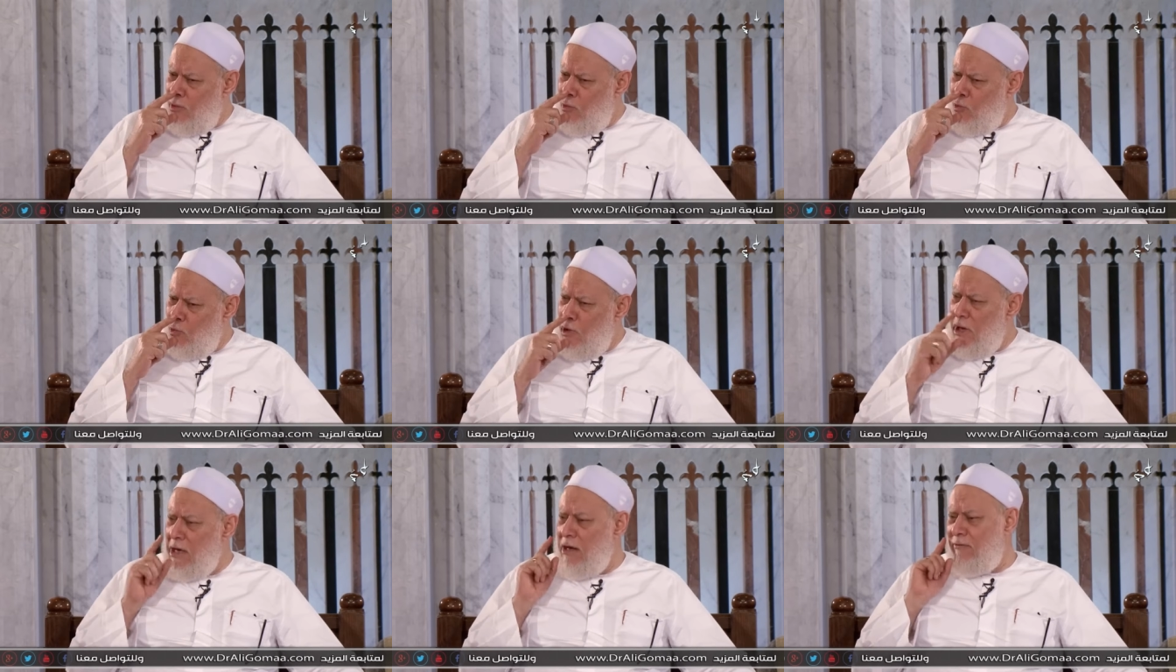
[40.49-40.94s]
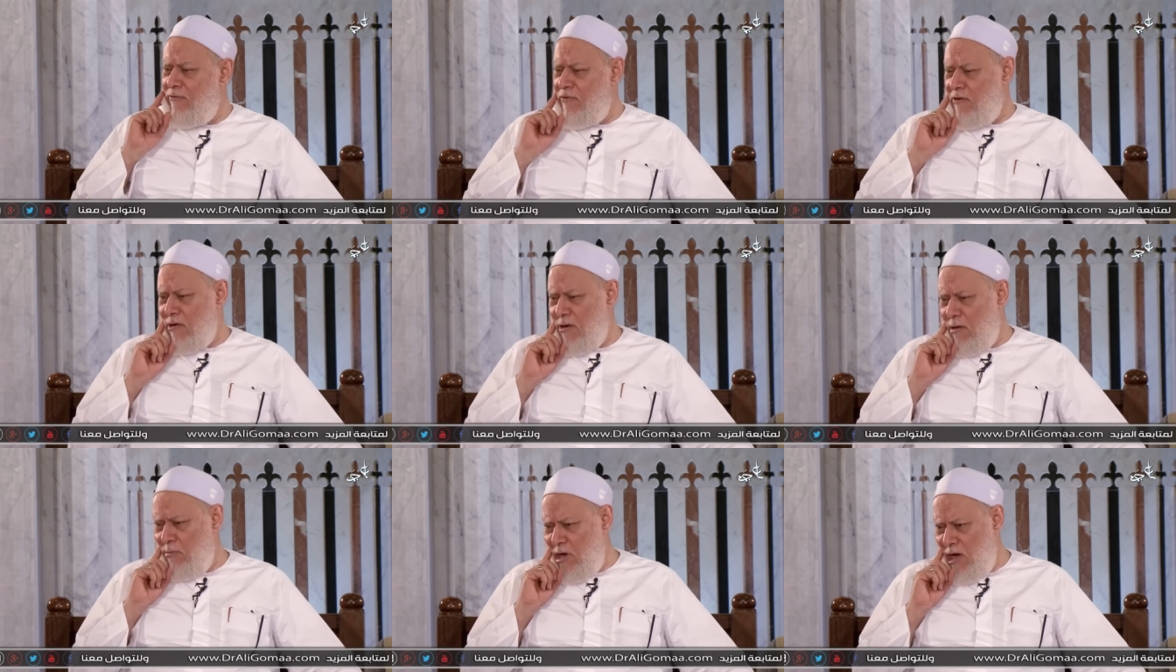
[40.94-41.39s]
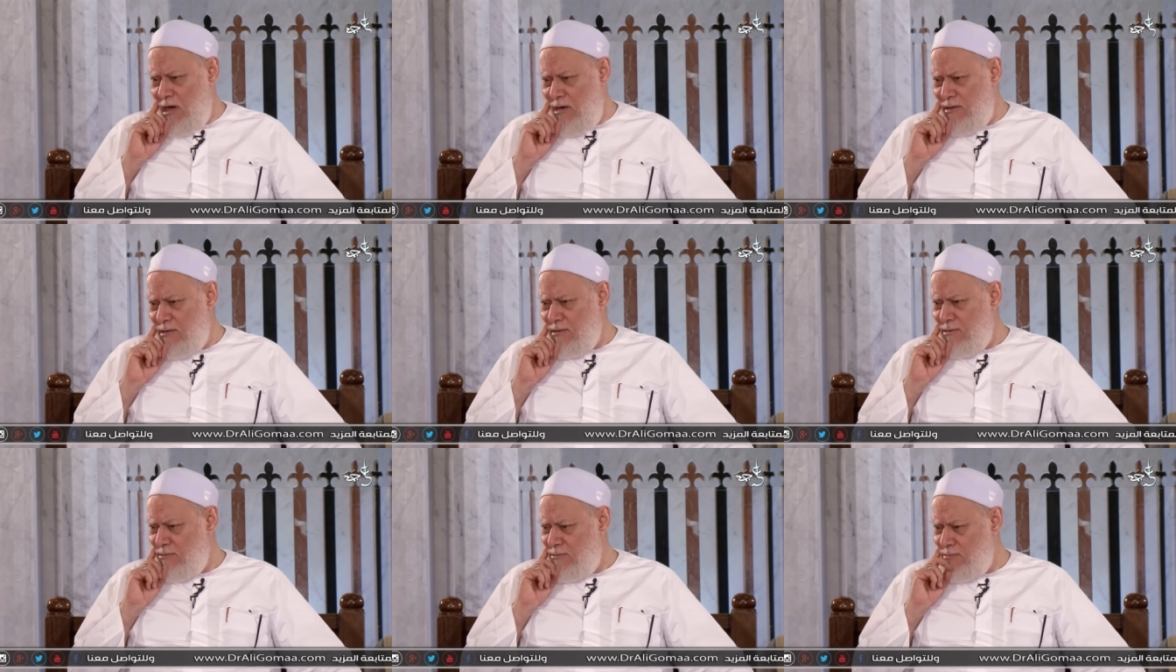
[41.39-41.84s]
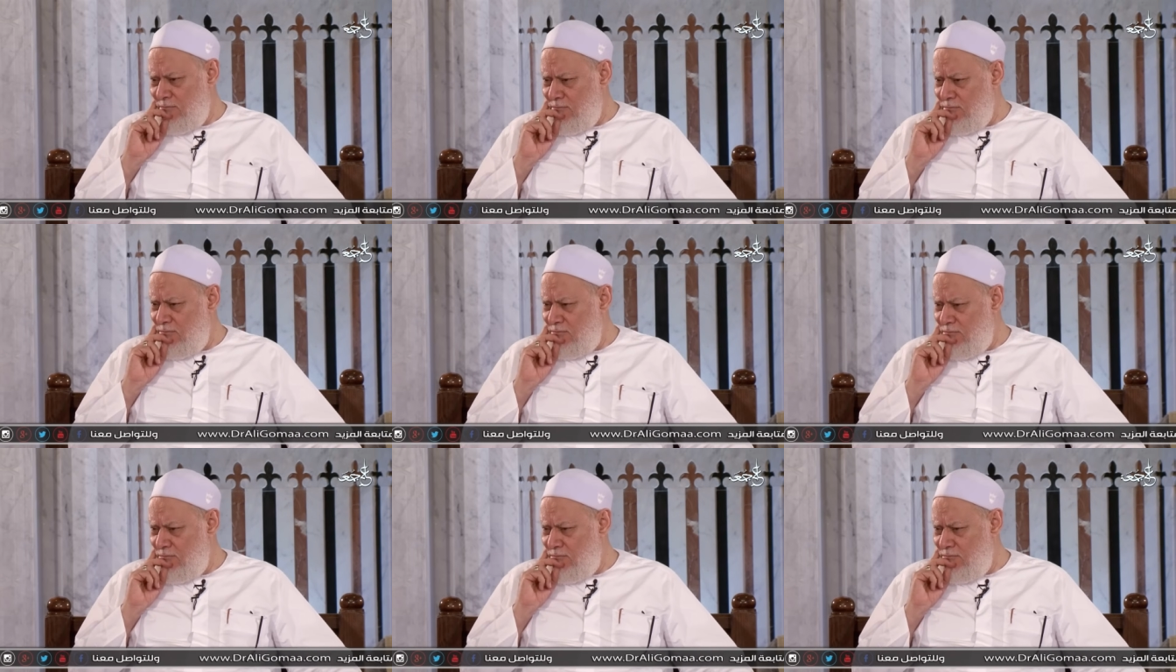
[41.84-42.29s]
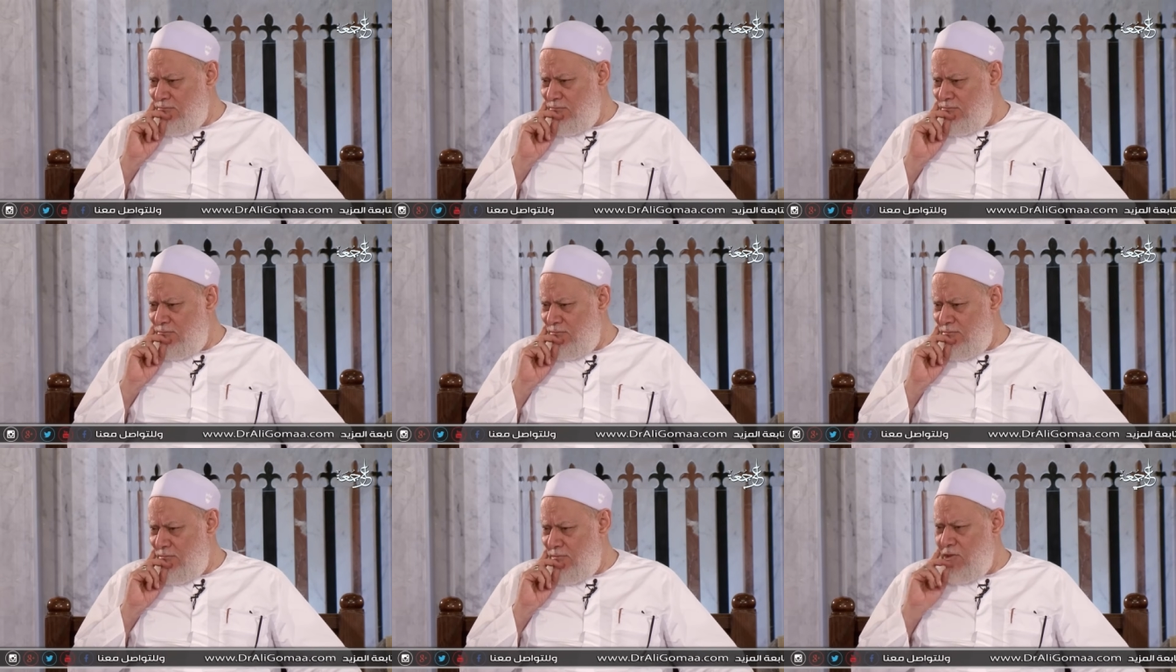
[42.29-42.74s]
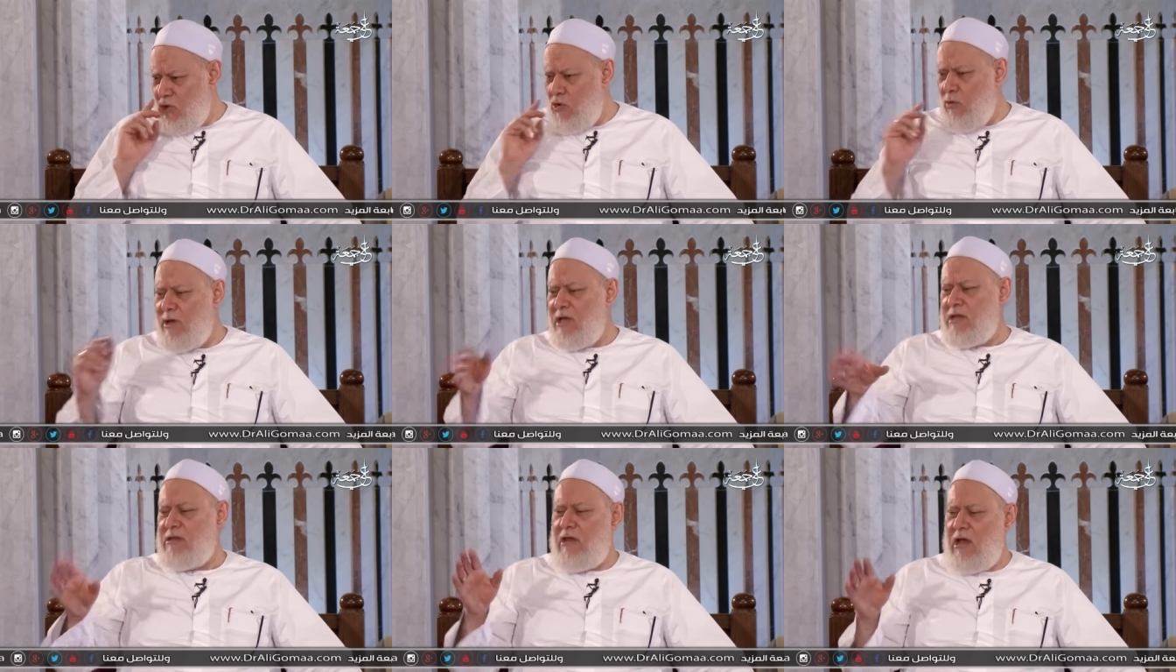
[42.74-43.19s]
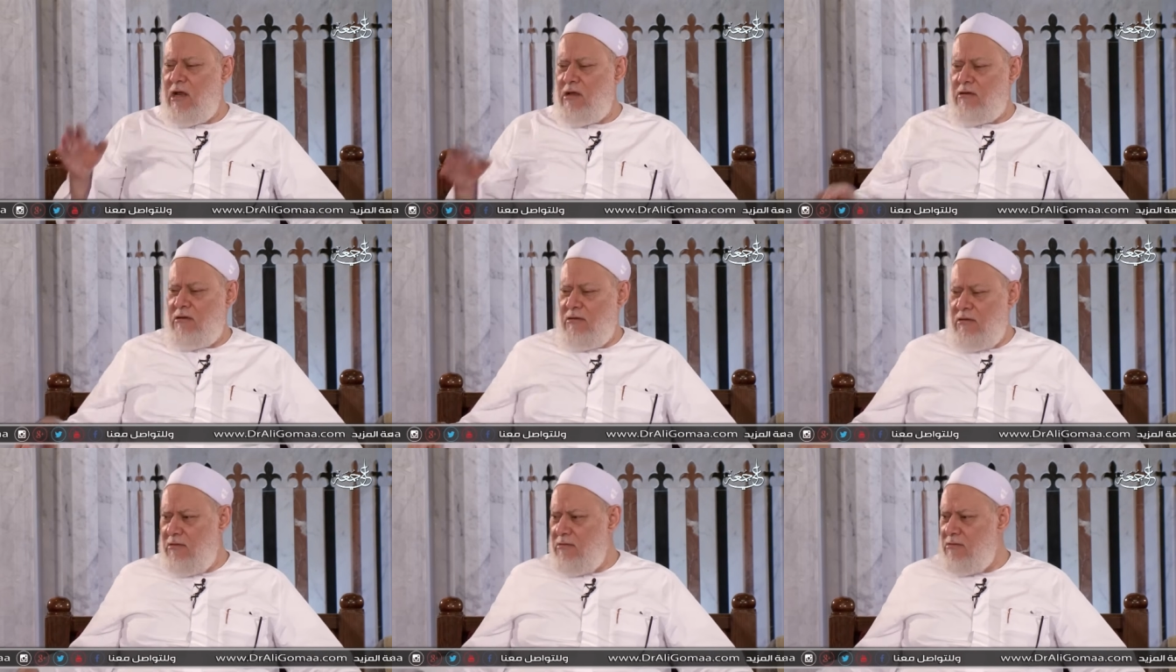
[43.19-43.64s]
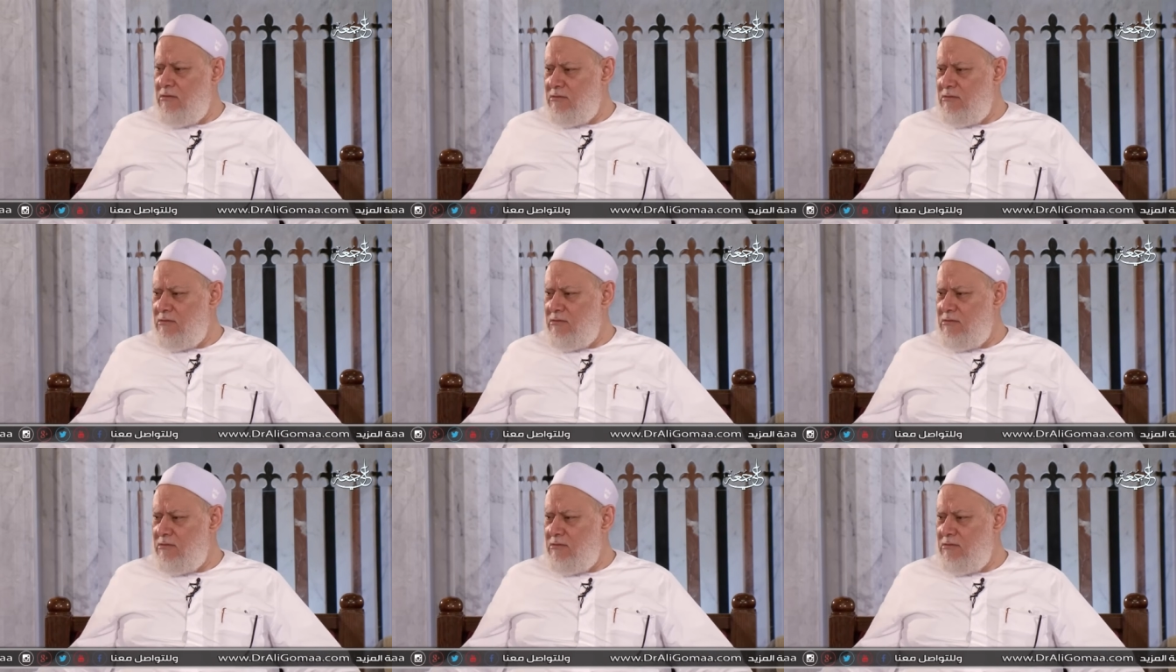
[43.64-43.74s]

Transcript: ولا في الرابعه تبقى الثالثه